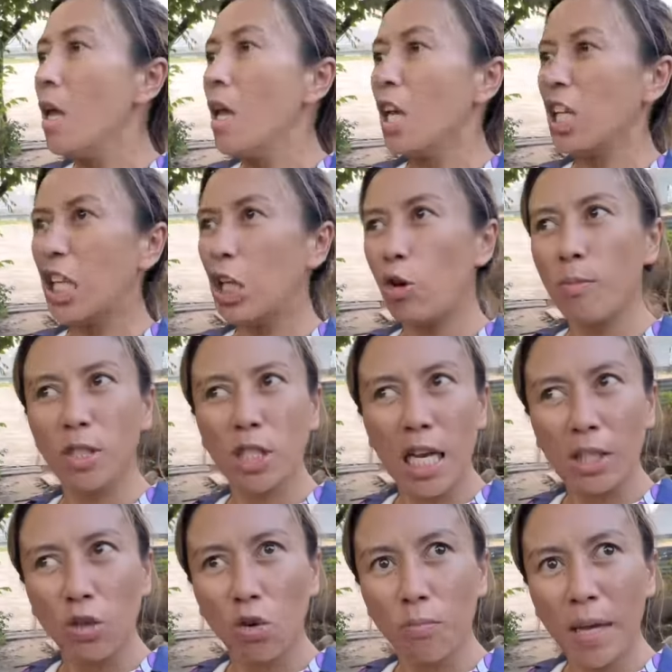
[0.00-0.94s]
Hindi ko
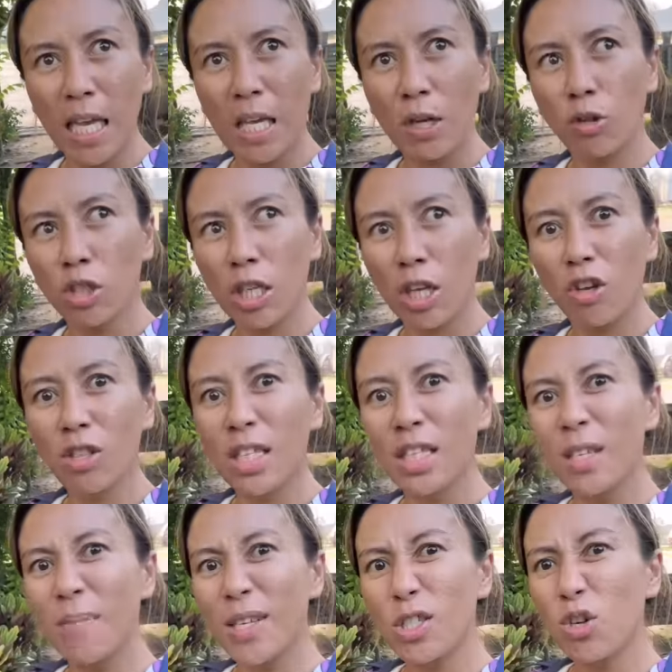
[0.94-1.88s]
masyadong maikot ngayon
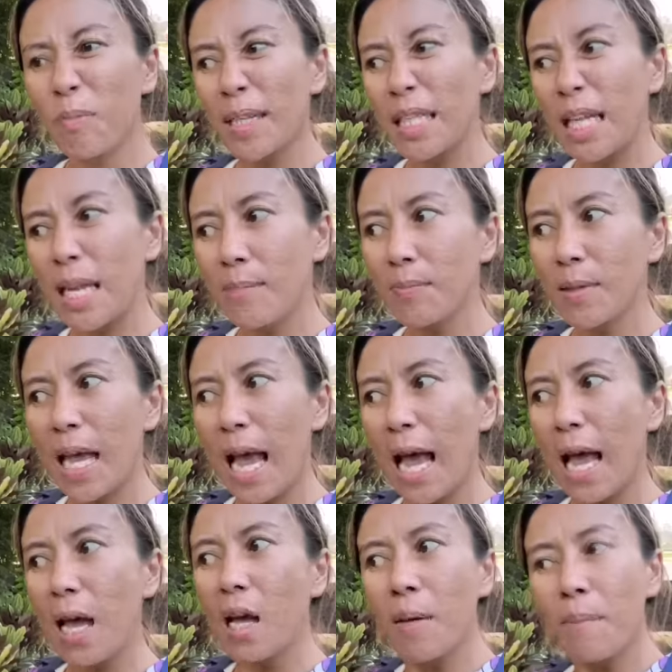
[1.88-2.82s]
kasi medyo madilim
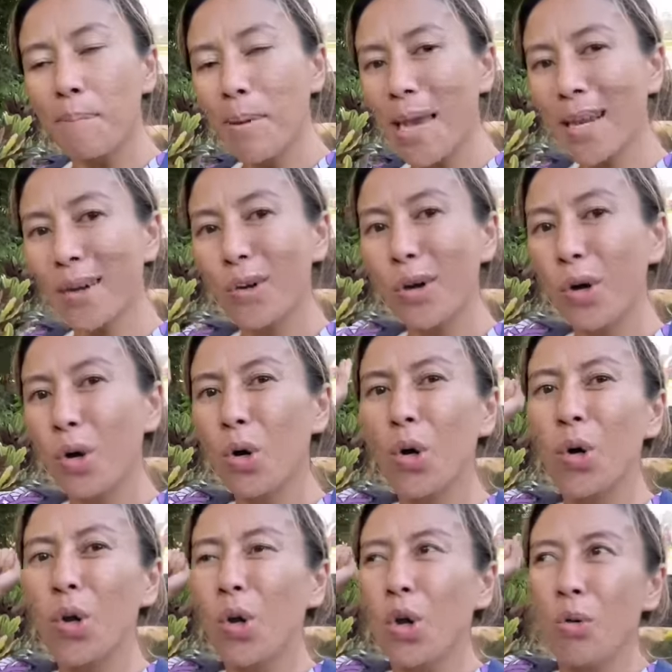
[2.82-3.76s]
na. Pero
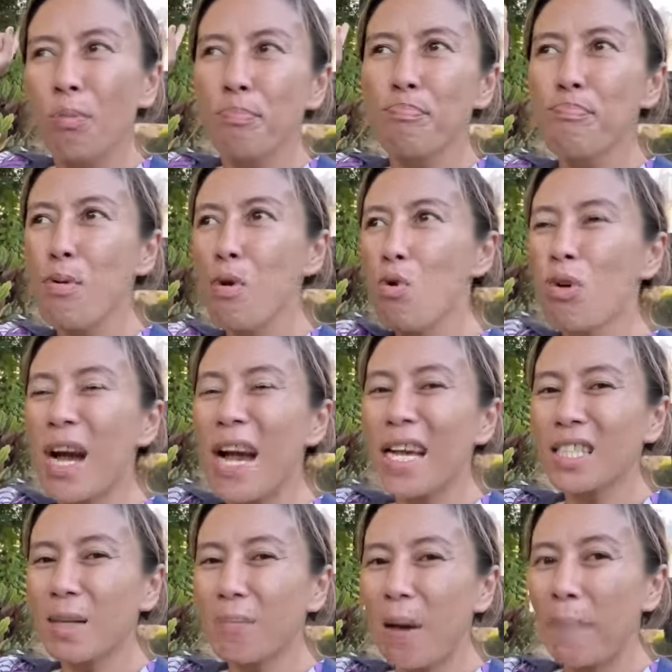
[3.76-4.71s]
bukas
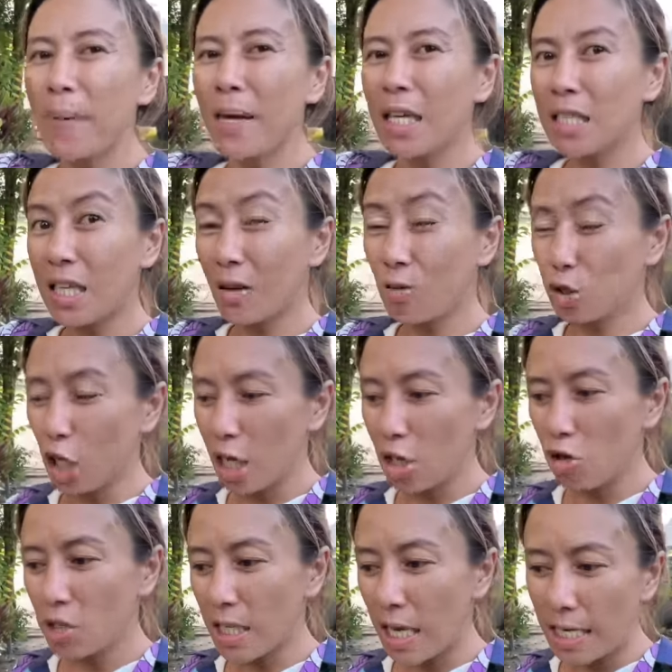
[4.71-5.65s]
ipapakita ko sa
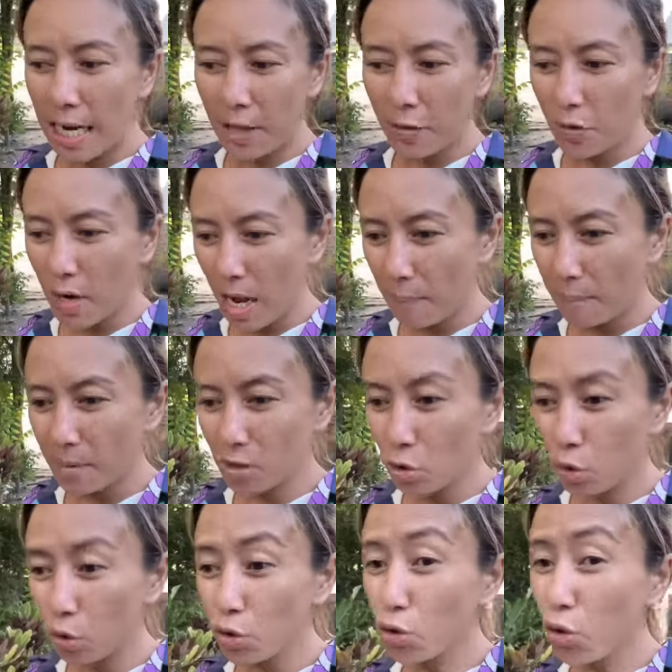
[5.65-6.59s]
inyo sa another
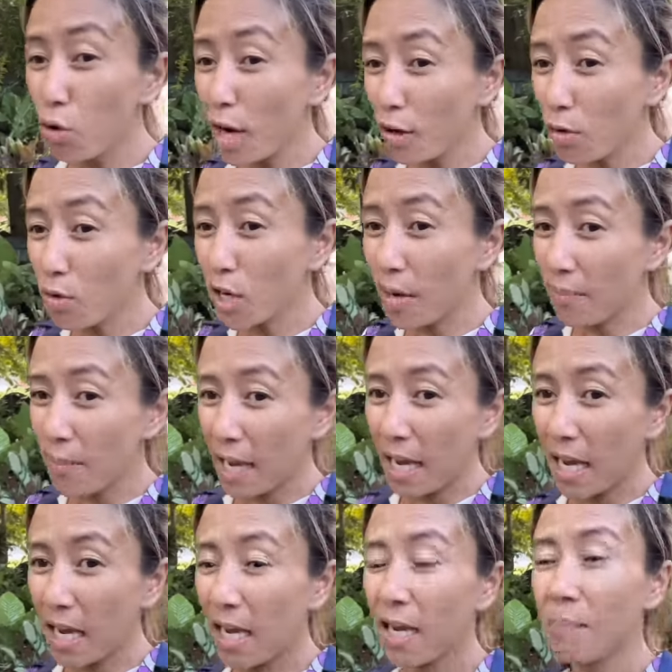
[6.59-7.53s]
episode. So ngayong
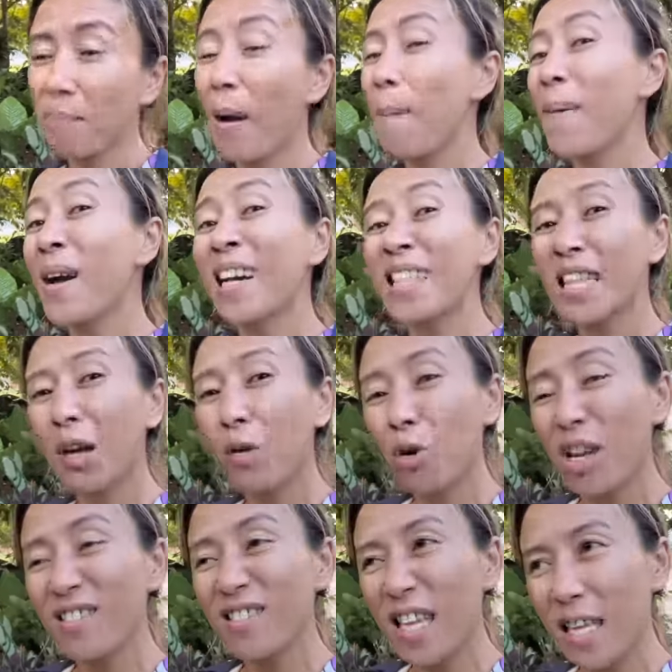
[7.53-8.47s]
gabi, papakita ko
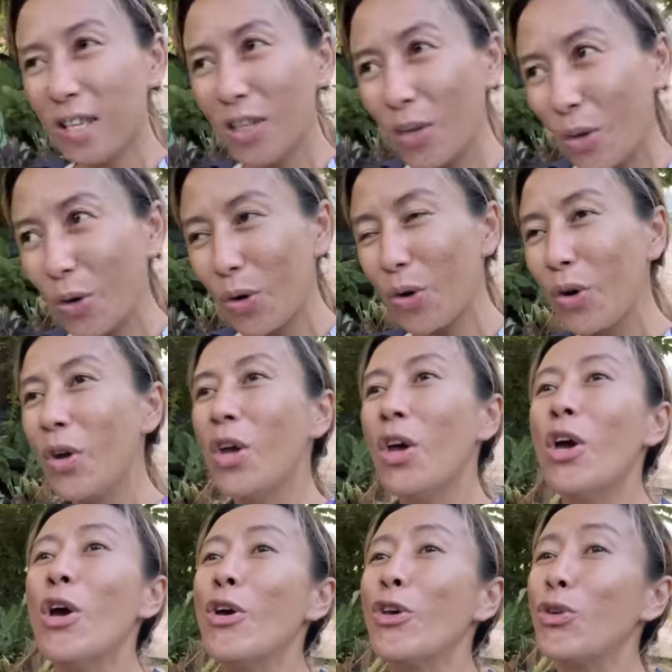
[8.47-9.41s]
lang sa inyo
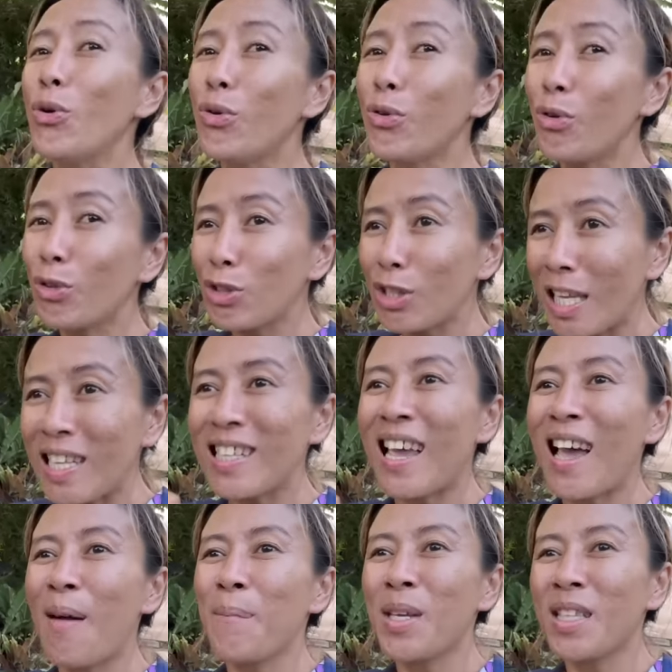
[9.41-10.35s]
yung routine
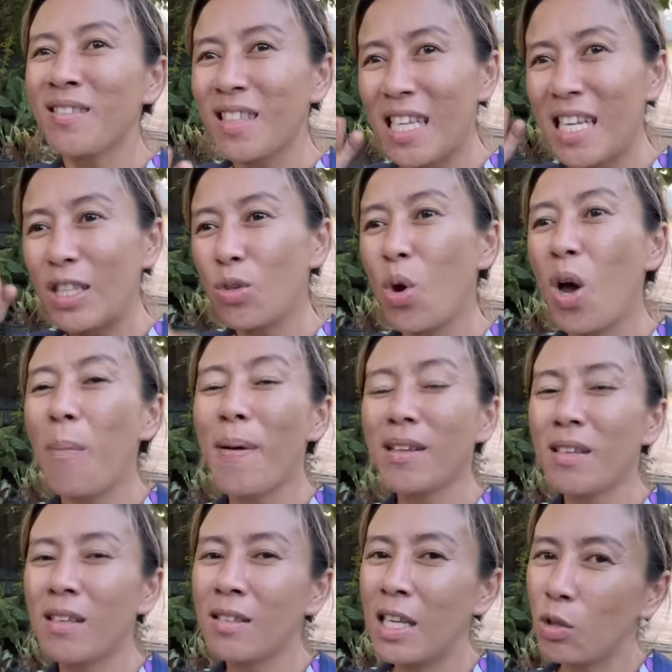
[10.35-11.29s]
namin dito kapag
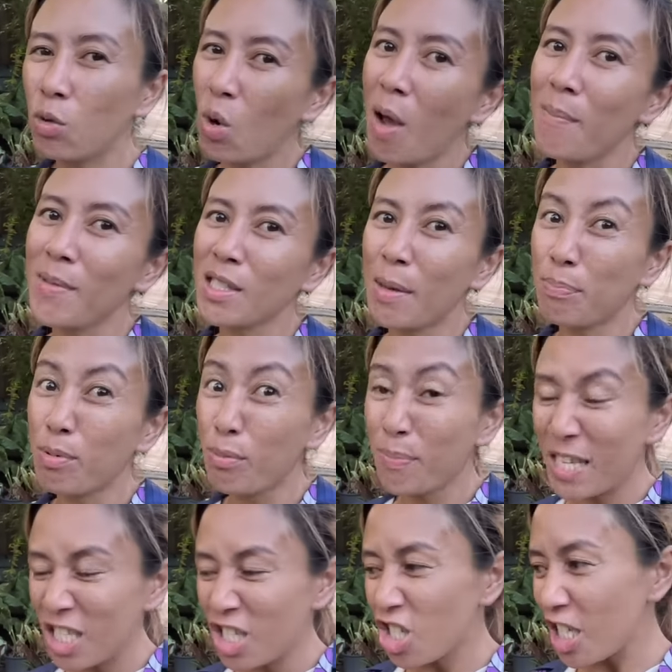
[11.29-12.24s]
nandito kami sa
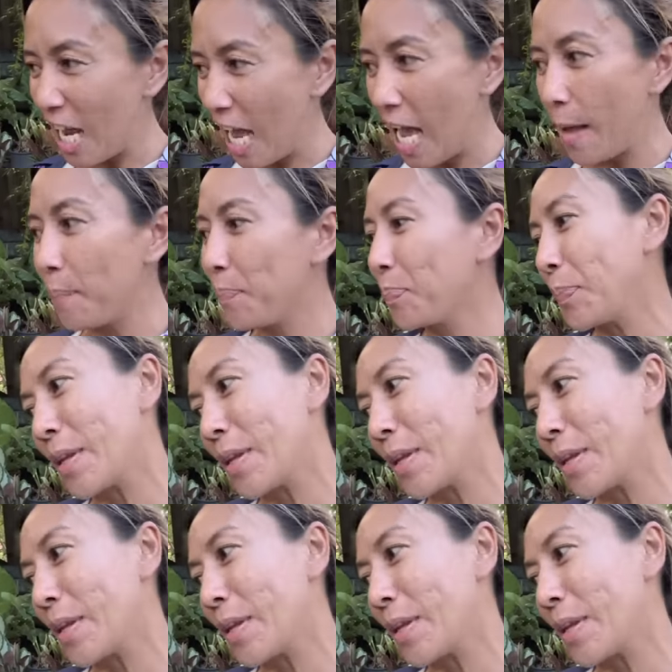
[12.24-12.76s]
probinsya.